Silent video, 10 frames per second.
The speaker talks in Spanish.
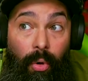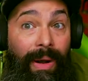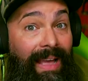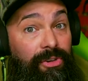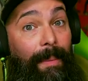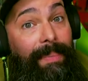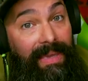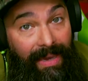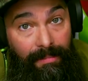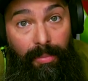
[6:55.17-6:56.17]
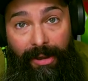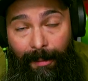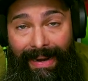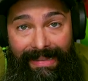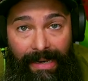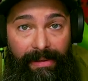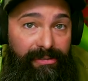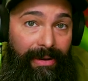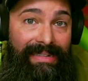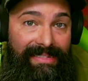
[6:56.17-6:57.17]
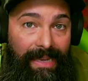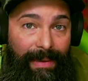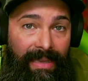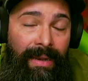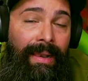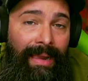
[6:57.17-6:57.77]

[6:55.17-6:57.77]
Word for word: con un año bien bueno para la televisión y el streaming.